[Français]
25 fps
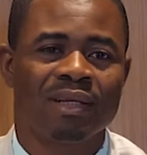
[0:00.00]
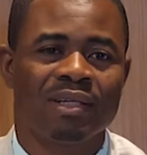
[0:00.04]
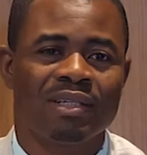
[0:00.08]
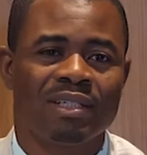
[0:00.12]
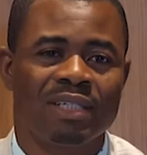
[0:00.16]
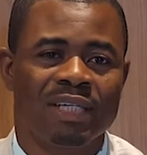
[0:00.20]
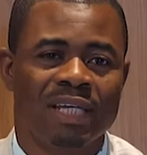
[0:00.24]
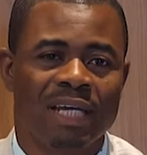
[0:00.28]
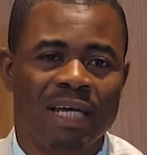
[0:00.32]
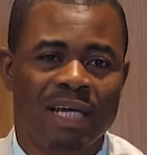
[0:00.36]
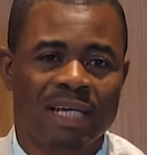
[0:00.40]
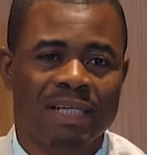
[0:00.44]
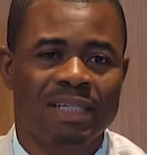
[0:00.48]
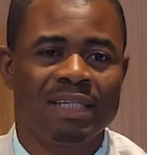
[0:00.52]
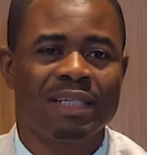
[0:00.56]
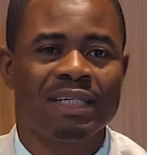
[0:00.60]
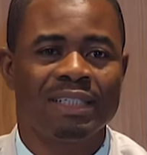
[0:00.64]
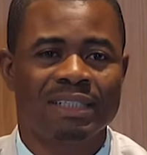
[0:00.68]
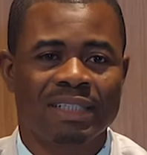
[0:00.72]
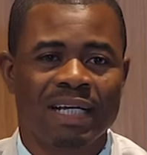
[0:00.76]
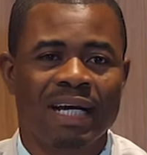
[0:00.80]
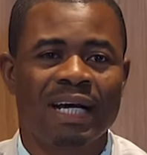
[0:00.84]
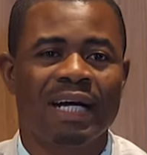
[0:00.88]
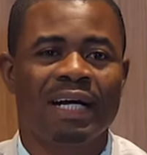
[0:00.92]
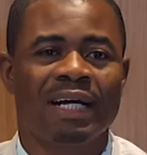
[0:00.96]
J'ai
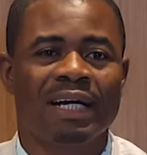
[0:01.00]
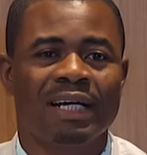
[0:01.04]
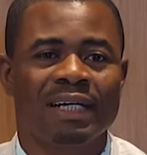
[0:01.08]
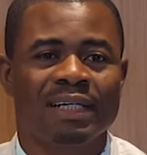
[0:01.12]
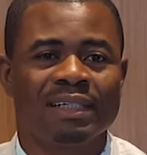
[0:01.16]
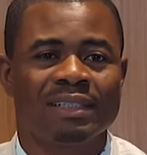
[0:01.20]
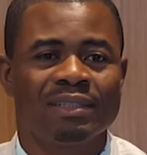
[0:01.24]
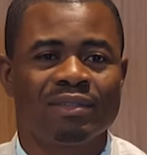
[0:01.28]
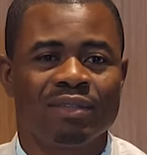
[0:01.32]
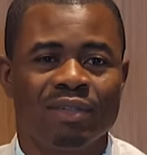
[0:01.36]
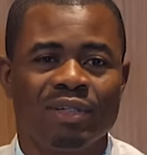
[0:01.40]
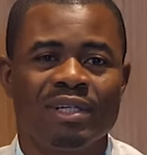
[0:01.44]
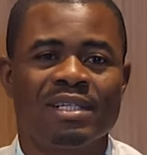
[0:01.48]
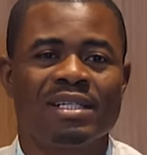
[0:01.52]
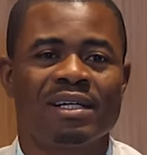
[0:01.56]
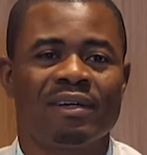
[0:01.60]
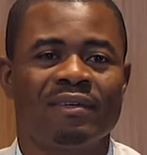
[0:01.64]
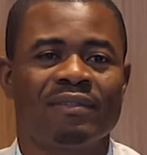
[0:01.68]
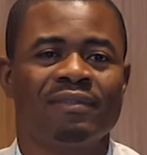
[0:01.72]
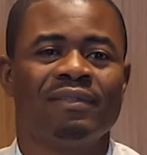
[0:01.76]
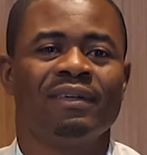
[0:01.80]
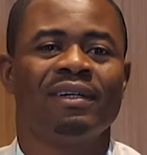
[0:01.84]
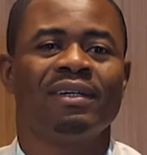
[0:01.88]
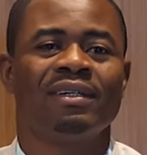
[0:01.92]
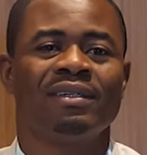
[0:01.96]
déjà deux
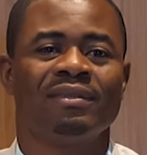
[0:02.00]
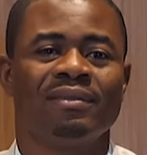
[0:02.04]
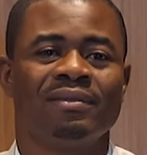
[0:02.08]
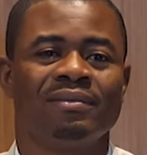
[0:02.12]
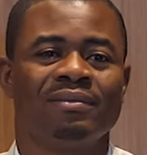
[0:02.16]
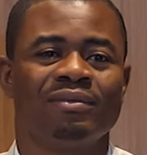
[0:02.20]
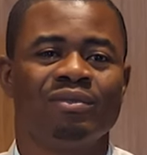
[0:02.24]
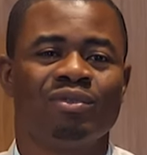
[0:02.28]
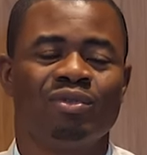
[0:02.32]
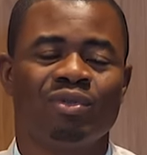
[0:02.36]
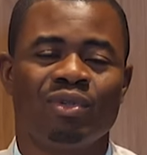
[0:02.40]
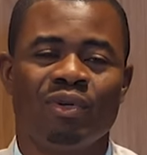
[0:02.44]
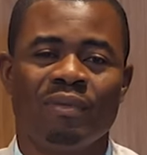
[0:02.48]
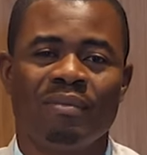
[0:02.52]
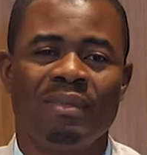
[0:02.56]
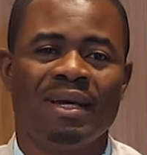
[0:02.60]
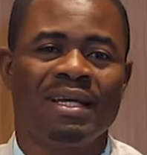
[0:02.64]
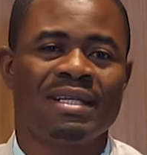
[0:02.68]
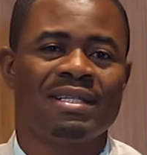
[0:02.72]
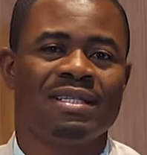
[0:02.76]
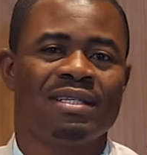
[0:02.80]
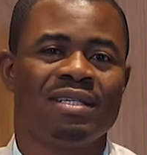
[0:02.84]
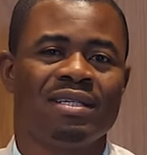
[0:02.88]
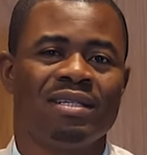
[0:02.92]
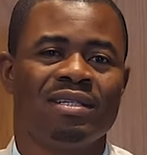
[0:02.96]
enfants, Dieu
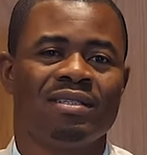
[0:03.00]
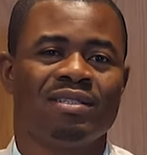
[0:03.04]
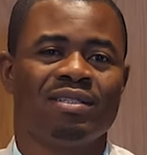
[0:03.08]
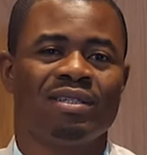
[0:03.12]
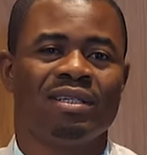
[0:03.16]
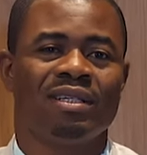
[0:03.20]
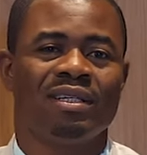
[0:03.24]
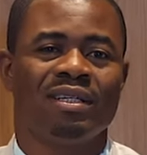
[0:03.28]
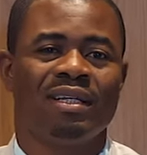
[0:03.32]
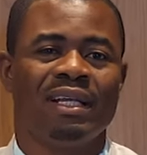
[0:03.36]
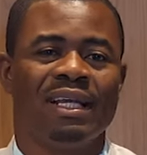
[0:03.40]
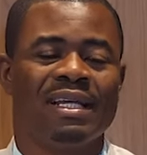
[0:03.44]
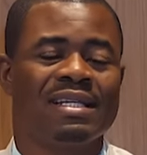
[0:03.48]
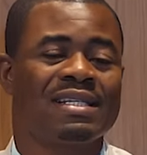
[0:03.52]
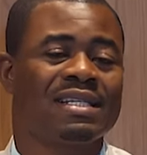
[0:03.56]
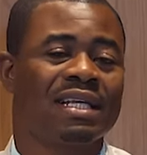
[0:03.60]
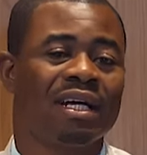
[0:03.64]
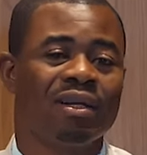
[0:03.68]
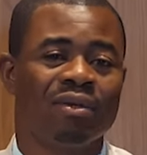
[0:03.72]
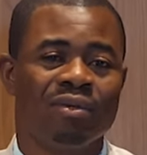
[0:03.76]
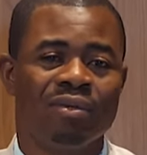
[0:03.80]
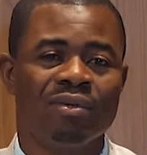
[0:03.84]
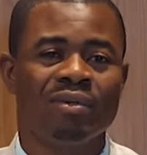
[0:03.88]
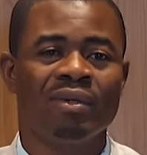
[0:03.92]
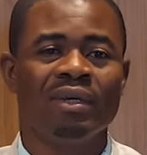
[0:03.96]
merci, je les
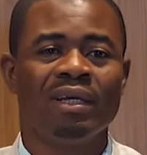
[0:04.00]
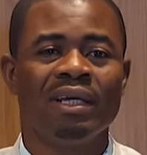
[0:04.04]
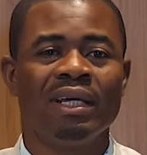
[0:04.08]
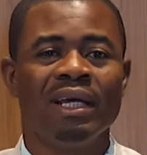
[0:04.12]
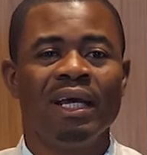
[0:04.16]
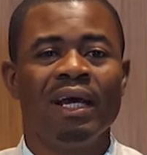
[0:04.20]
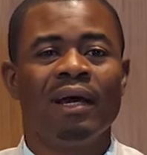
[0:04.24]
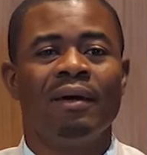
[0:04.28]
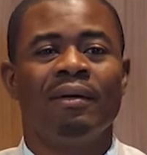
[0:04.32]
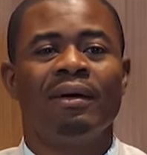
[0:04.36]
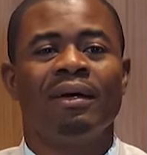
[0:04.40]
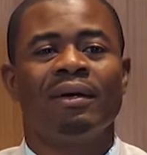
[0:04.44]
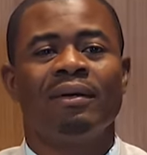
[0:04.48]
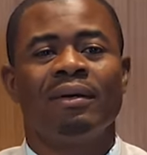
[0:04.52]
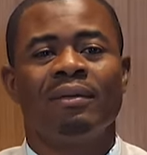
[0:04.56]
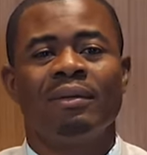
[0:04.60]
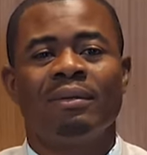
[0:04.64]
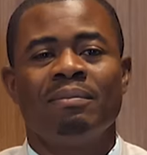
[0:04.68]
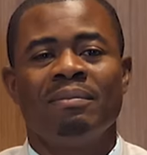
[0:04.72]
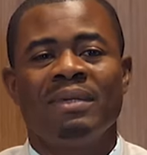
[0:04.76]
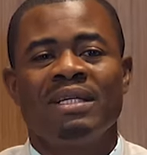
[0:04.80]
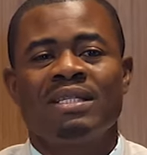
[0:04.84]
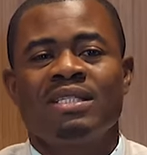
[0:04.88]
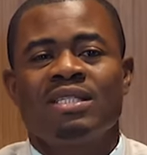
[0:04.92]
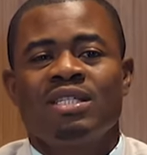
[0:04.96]
salue.
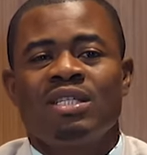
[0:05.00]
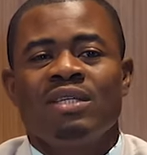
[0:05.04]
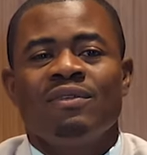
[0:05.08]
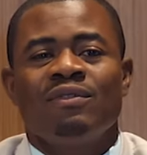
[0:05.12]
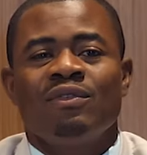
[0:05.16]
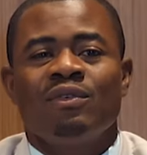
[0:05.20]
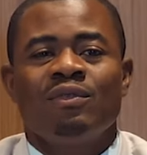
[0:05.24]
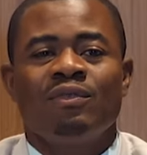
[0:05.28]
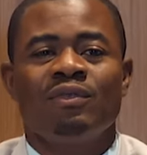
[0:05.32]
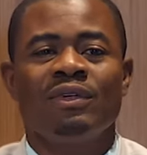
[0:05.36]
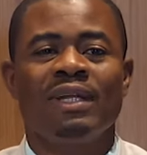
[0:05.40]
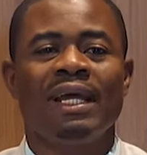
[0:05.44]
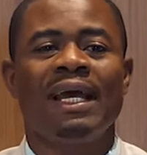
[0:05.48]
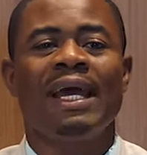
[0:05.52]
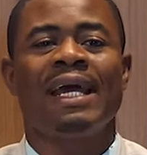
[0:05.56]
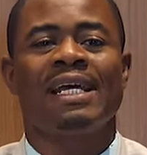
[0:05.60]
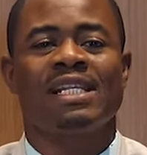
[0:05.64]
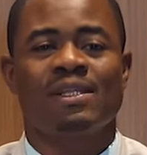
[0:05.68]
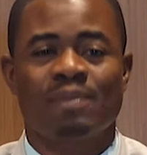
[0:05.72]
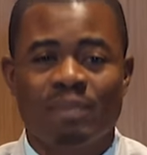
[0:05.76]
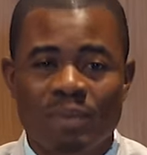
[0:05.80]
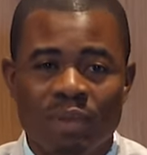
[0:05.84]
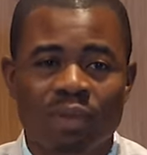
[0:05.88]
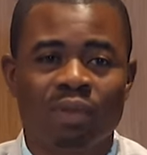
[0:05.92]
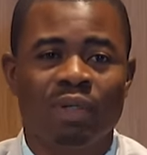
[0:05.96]
Mais si vous voulez
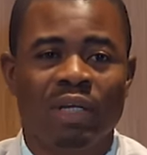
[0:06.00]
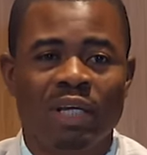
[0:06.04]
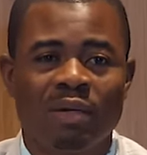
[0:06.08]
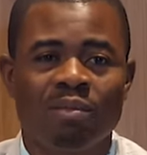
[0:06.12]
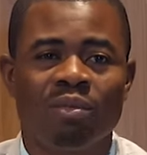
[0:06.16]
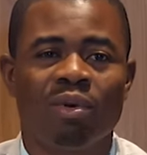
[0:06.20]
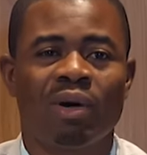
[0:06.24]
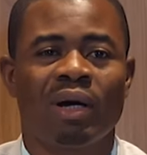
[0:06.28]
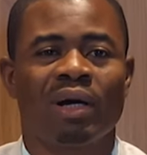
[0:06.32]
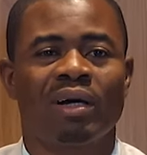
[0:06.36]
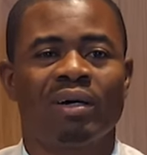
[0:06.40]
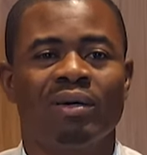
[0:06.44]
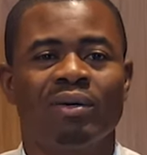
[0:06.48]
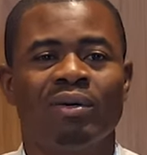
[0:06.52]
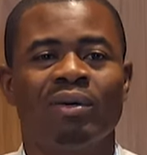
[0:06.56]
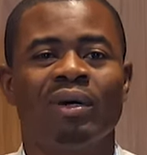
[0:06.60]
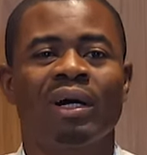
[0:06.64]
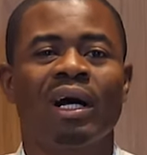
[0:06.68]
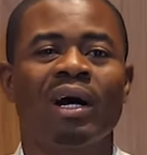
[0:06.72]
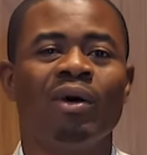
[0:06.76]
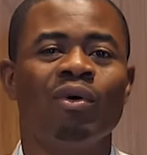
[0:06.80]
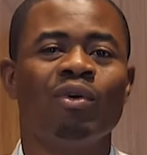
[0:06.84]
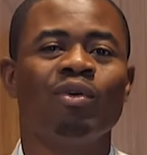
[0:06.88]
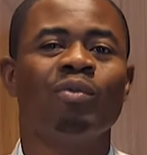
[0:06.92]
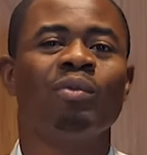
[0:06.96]
espionner moi, au
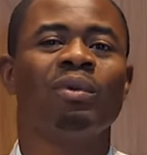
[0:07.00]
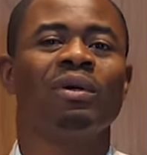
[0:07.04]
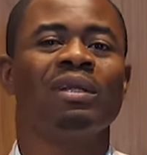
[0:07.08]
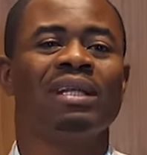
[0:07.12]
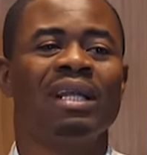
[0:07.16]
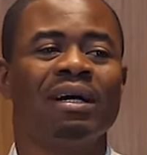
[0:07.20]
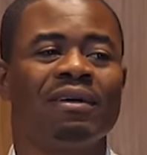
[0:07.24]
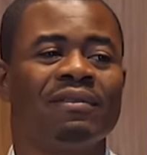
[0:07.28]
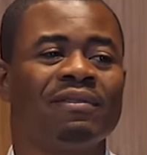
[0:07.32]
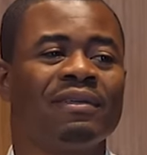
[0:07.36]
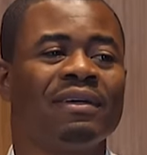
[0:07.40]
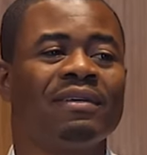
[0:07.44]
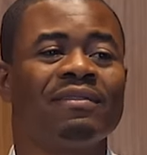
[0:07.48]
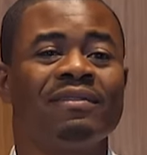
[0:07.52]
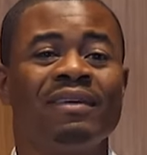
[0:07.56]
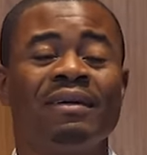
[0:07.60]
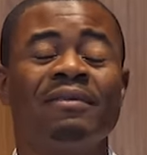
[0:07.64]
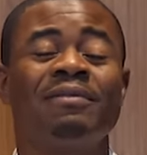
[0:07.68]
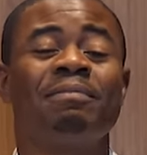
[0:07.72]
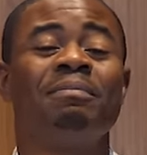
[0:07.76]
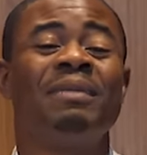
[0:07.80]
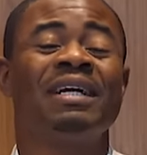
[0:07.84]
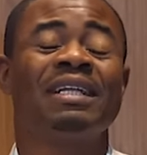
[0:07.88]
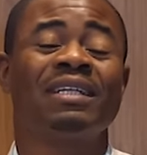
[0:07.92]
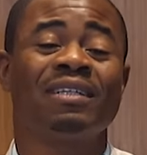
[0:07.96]
cas où mon enfant va
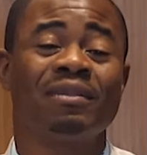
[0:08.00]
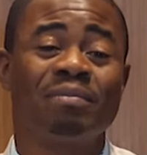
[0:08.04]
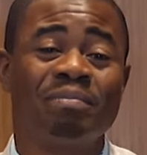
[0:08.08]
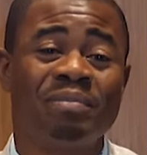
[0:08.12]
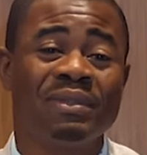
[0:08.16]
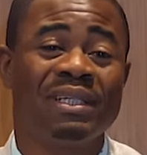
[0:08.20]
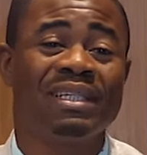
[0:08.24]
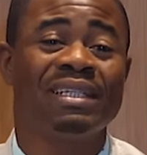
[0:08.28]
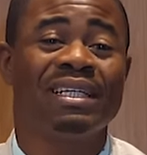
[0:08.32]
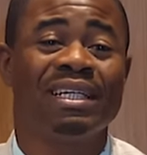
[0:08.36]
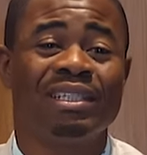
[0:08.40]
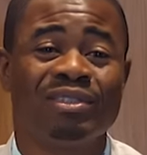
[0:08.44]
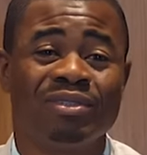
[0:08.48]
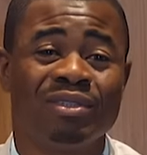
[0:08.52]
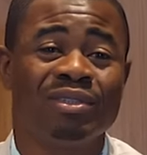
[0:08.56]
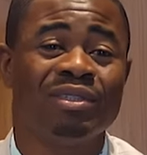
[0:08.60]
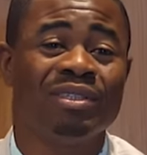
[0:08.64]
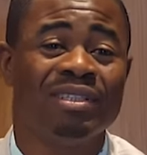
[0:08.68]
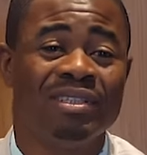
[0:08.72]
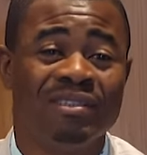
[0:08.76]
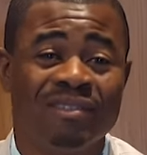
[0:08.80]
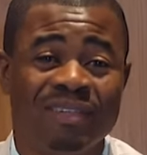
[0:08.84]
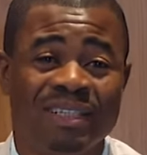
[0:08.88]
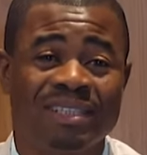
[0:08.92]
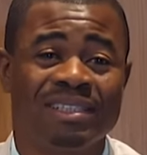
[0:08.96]
mettre pied dans
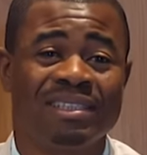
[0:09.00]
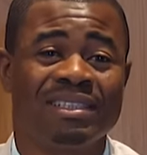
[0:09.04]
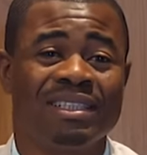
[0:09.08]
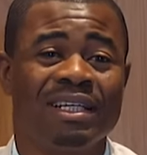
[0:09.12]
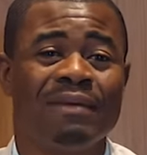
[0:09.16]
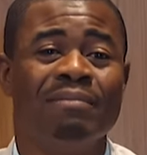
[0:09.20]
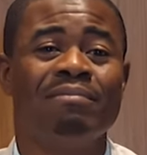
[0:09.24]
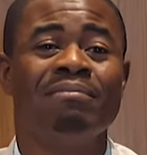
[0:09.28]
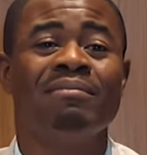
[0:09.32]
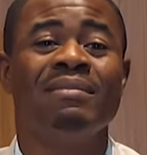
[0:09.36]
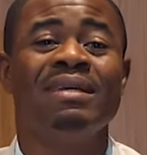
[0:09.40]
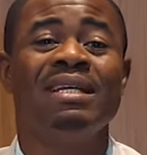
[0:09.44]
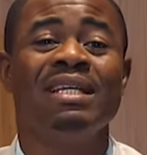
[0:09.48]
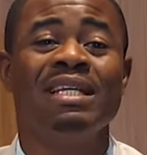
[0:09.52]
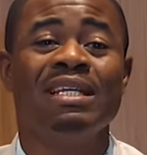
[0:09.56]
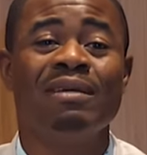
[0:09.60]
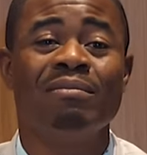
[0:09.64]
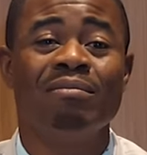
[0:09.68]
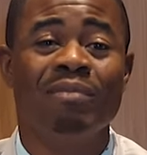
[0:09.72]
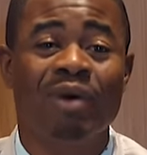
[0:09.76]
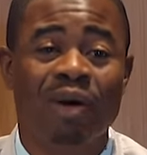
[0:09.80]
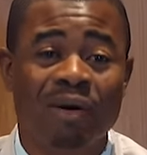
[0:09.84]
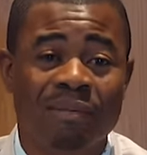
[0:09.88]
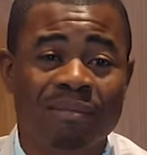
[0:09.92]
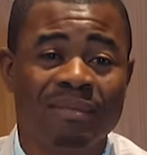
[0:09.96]
une université
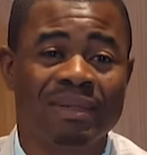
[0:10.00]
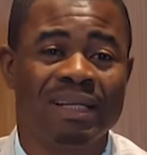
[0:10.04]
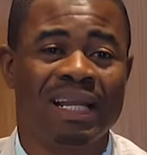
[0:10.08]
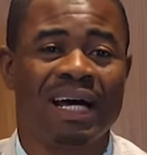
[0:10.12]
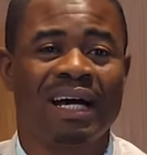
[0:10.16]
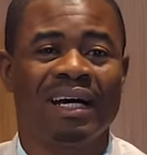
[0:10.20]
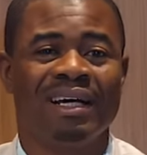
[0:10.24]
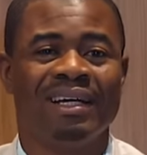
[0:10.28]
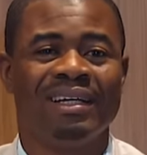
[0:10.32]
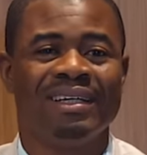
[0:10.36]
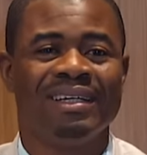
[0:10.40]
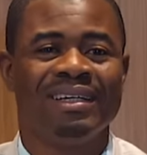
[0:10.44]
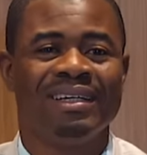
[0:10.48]
minimum là,